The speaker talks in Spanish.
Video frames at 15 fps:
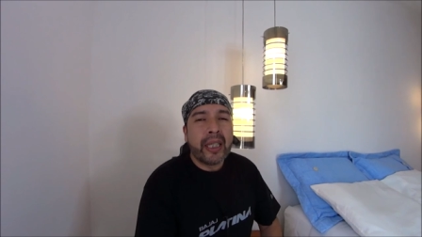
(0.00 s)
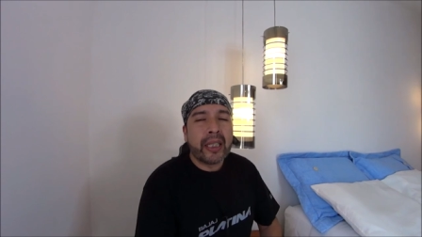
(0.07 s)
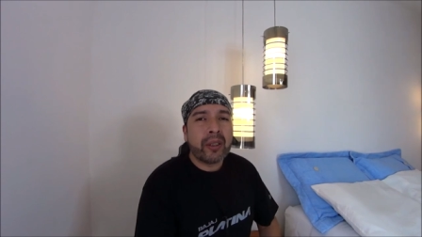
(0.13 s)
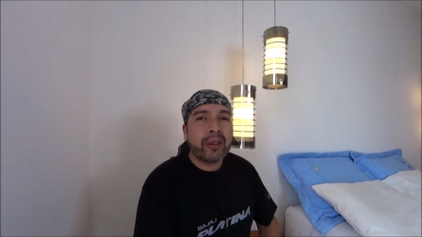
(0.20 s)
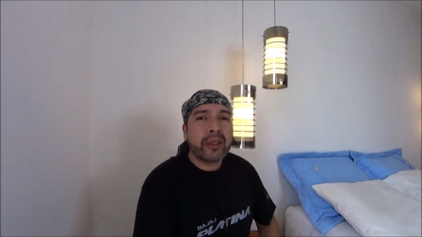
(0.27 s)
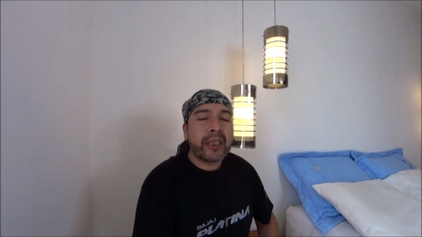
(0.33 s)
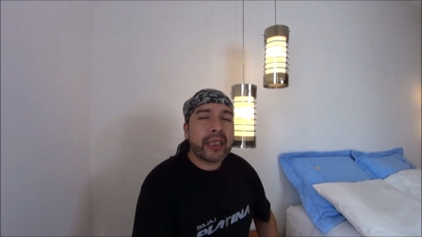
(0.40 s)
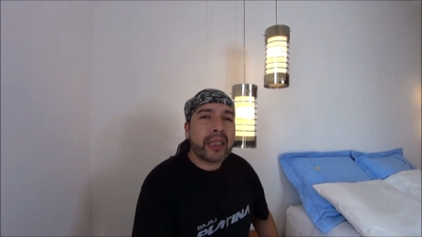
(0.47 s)

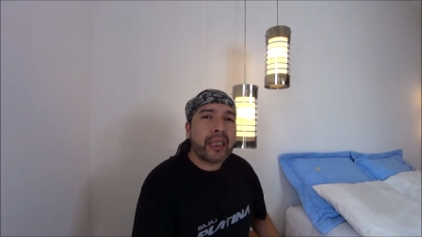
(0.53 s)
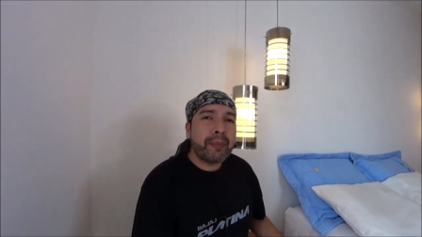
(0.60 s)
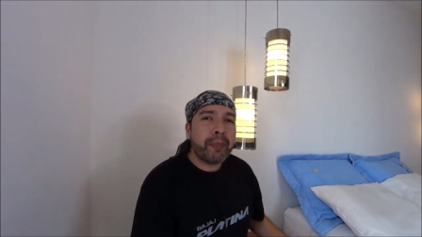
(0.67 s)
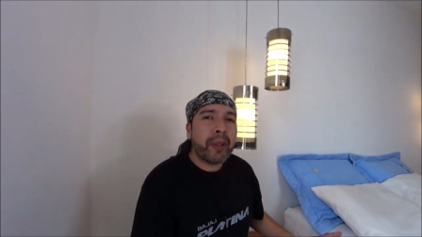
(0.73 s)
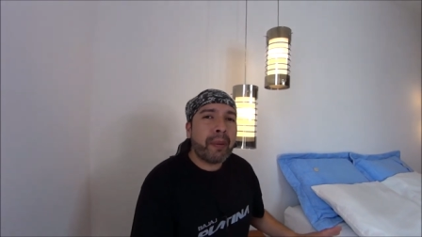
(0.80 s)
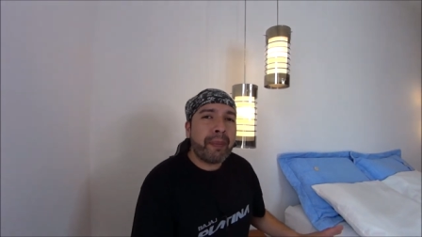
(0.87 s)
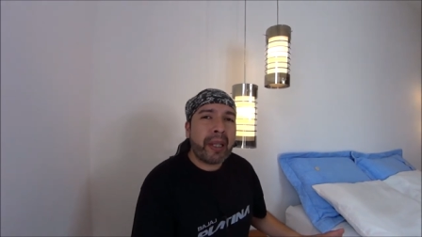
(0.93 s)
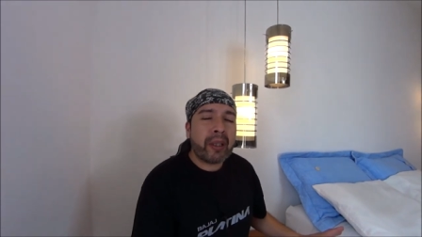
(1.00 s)
Entonces este
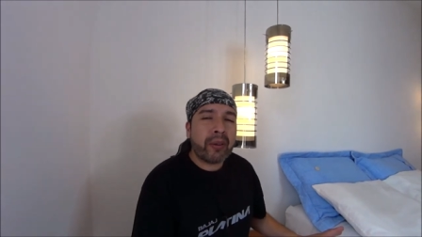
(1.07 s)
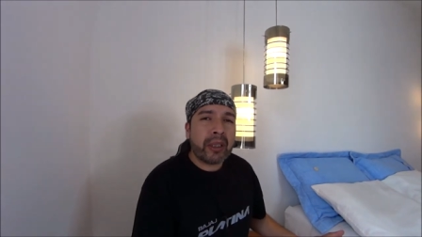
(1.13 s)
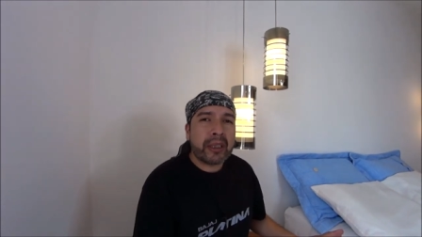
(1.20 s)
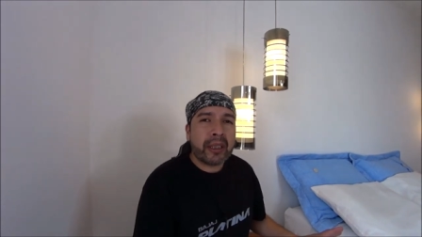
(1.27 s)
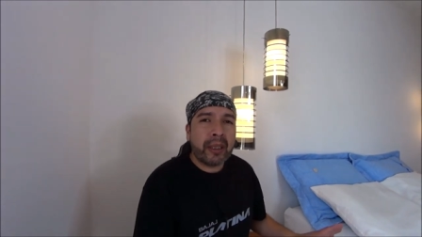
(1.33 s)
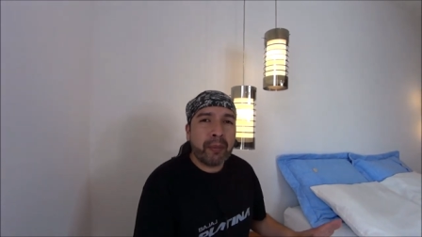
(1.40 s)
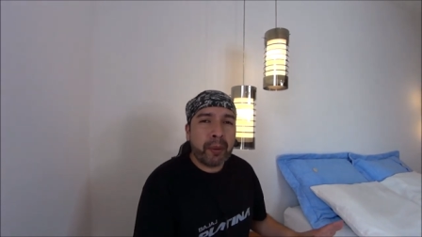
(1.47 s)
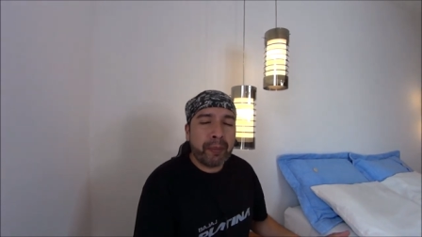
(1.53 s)
tipo de apagadores
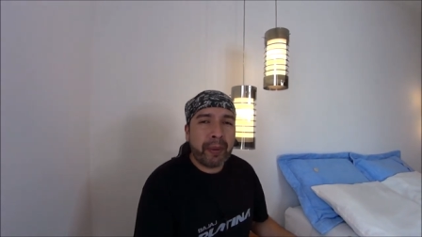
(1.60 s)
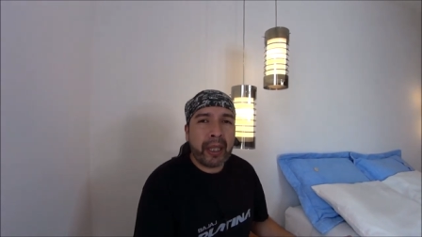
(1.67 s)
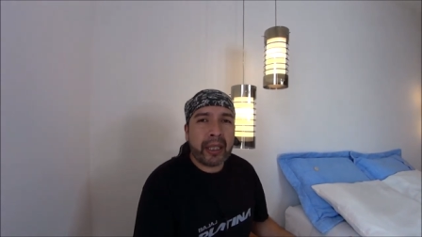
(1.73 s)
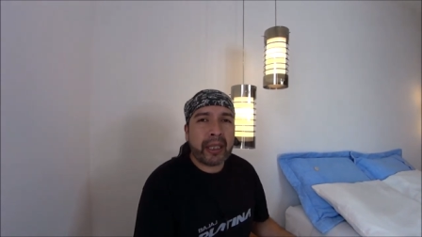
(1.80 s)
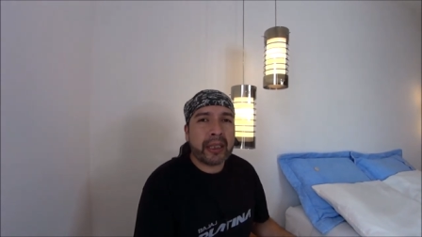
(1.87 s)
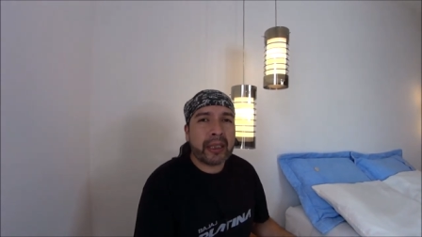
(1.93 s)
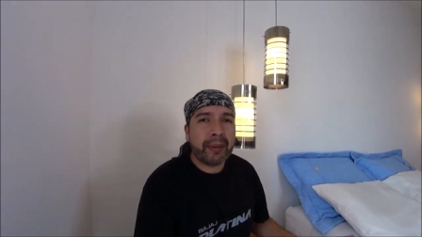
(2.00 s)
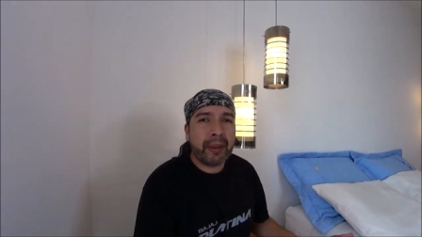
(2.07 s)
se ven muy
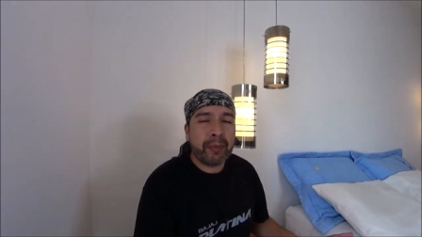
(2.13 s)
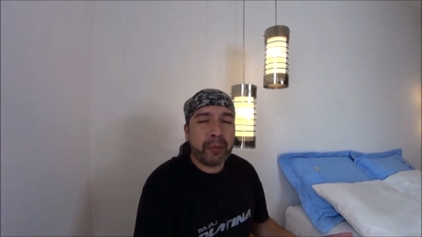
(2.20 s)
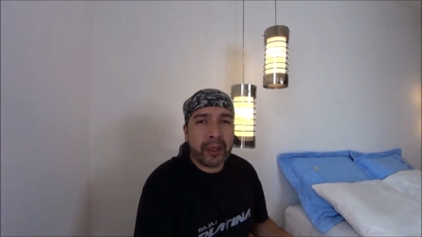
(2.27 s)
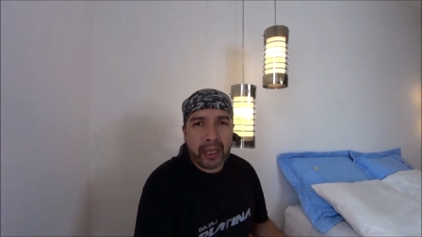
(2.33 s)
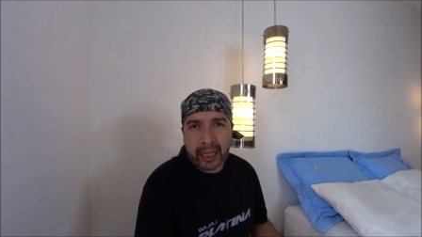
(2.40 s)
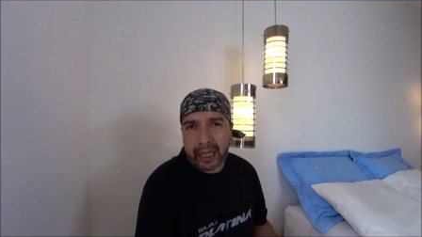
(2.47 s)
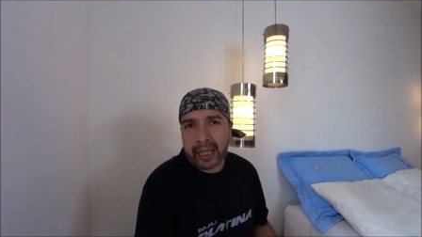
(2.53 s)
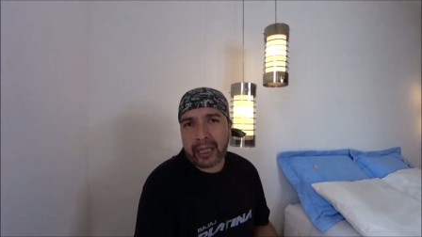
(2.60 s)
padres, se ven
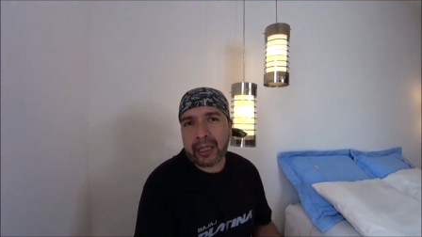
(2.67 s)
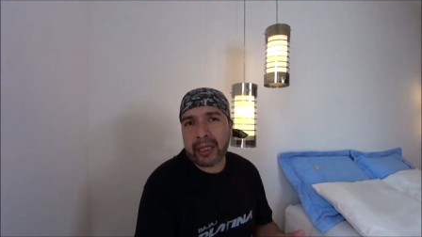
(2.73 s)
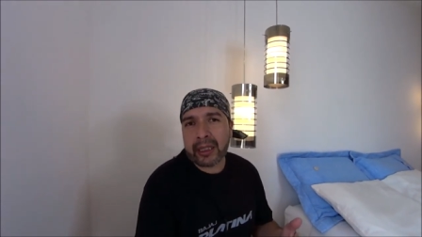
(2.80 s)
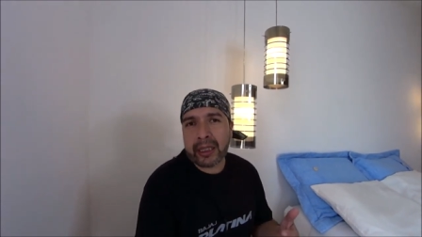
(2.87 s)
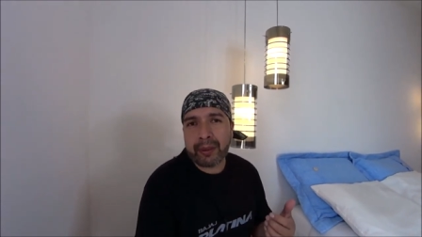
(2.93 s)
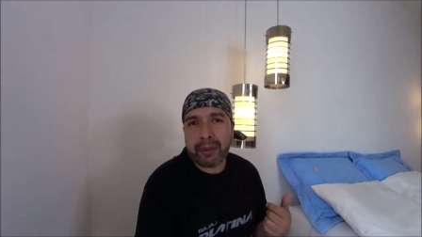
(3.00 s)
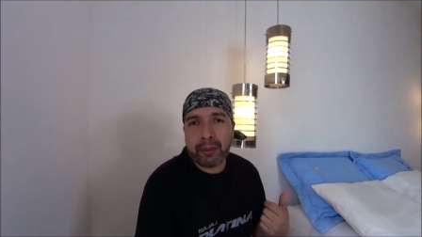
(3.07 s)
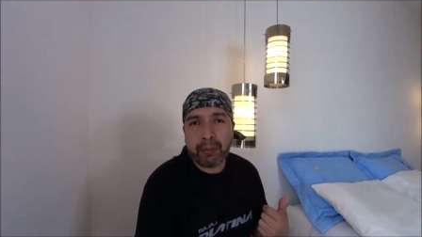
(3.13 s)
muy
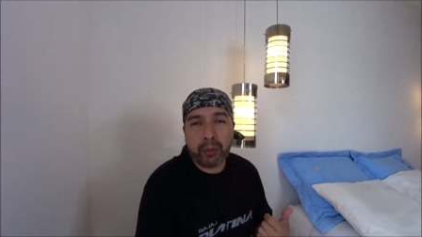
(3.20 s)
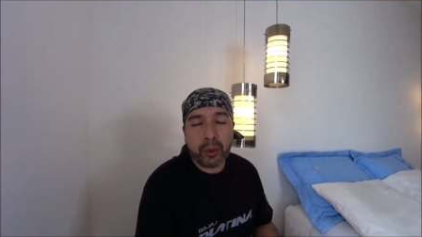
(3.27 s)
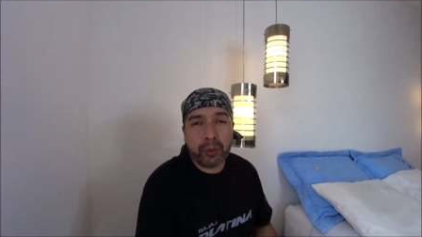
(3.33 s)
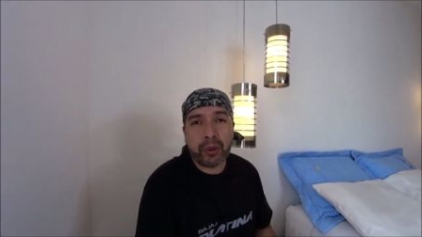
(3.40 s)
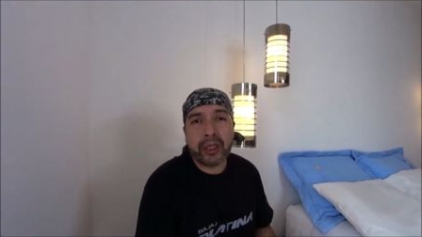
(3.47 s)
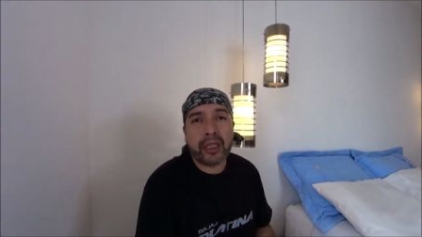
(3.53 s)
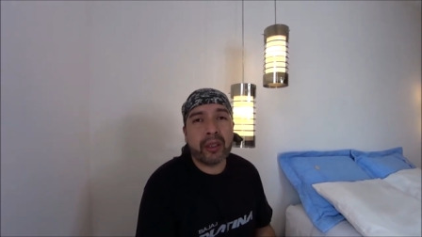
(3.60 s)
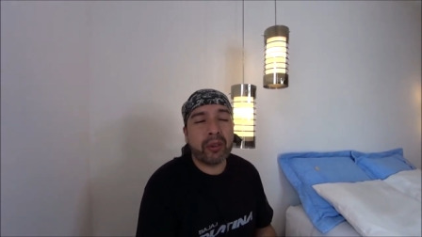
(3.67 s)
elegantes, se ven muy
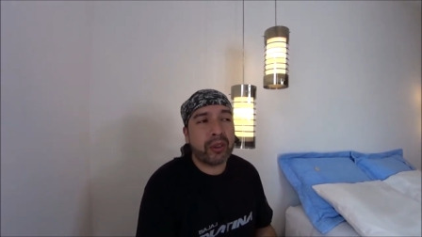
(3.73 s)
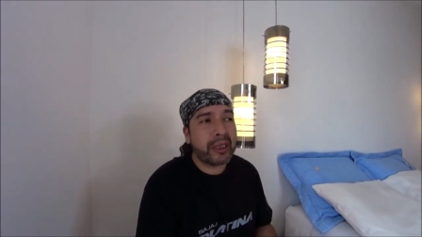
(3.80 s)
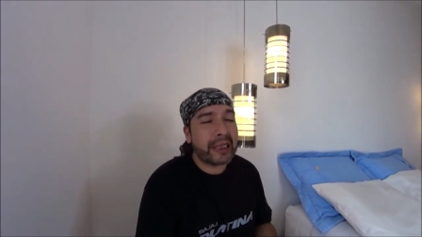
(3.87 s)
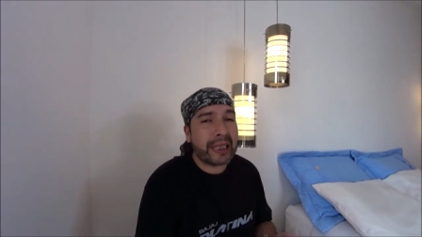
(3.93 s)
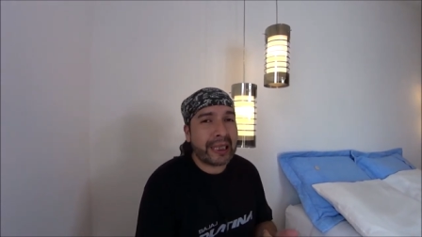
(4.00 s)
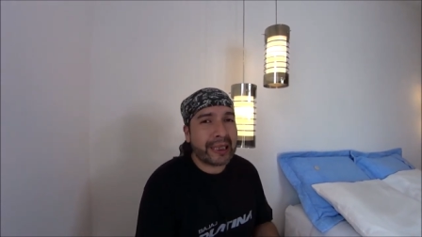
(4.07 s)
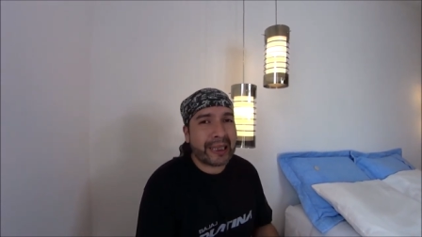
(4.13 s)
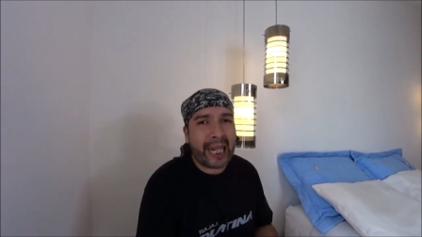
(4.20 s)
bonitos
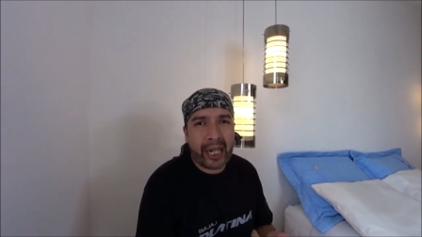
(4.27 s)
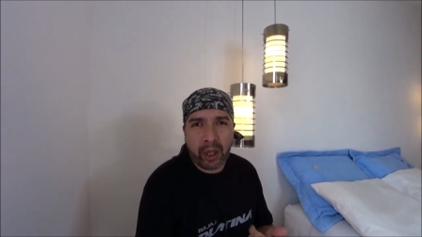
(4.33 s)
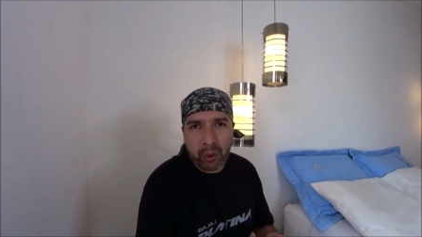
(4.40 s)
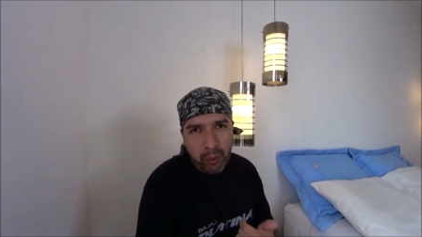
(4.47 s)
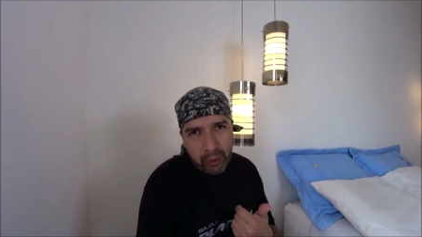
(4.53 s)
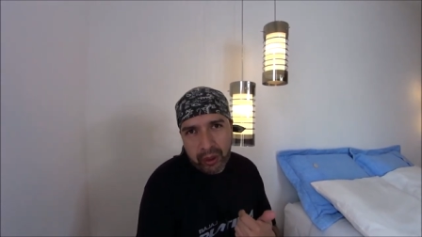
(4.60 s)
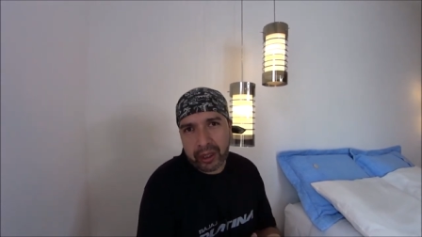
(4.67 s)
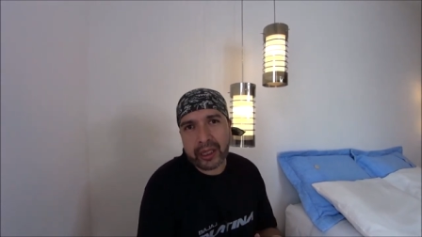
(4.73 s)
y están
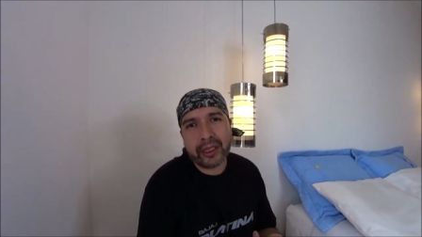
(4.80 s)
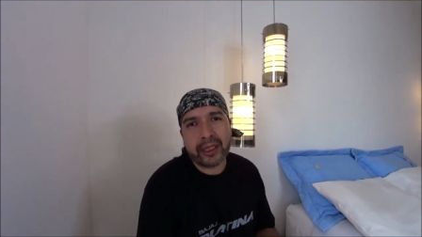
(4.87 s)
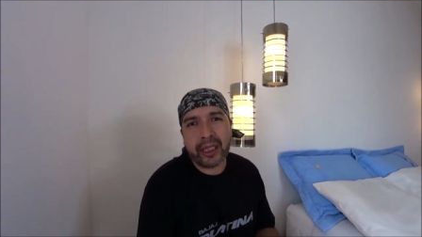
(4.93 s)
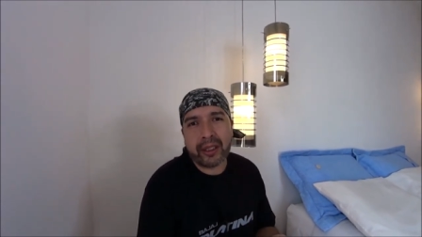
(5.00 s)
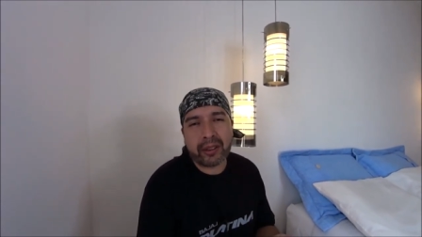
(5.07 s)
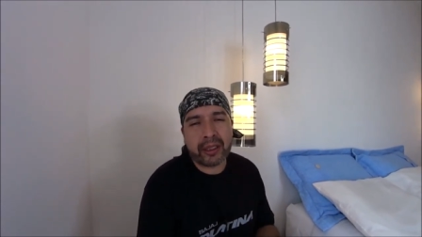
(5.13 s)
cool. En serio